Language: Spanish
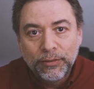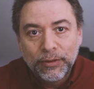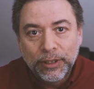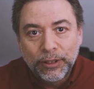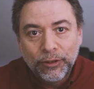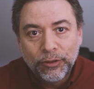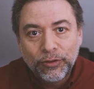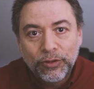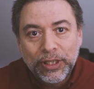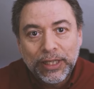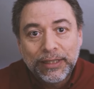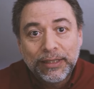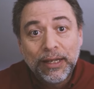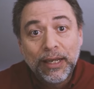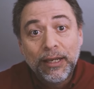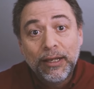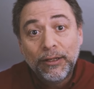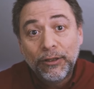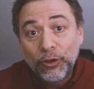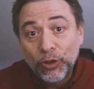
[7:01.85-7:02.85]

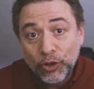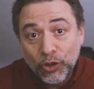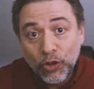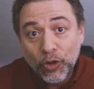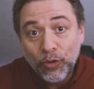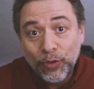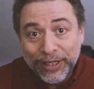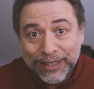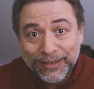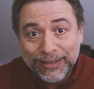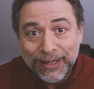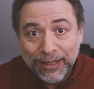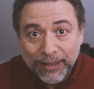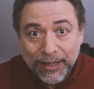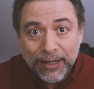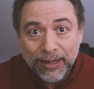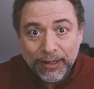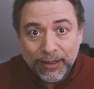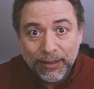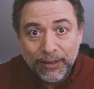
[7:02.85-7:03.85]
Entonces, no solo es
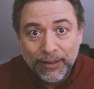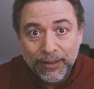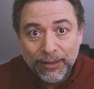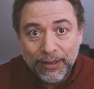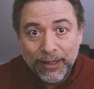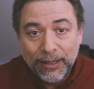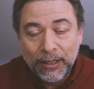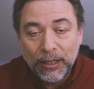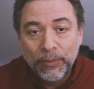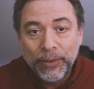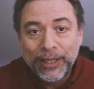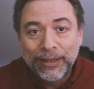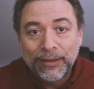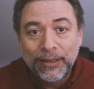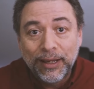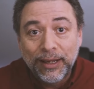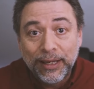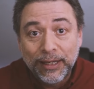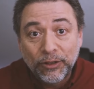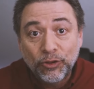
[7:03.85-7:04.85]
tener la
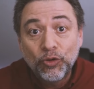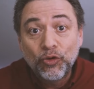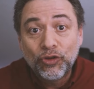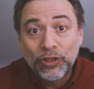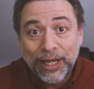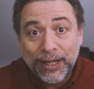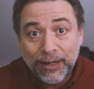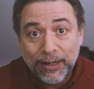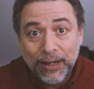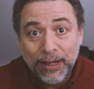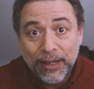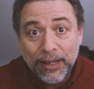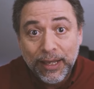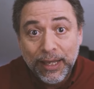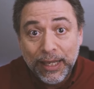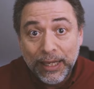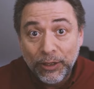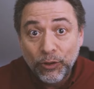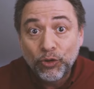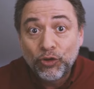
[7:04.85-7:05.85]
herramienta, es usarla
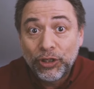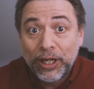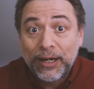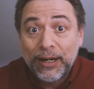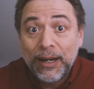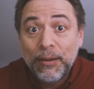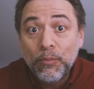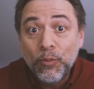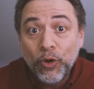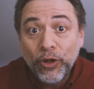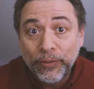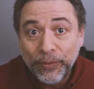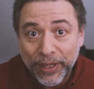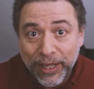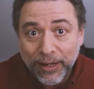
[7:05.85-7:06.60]
y usarla muy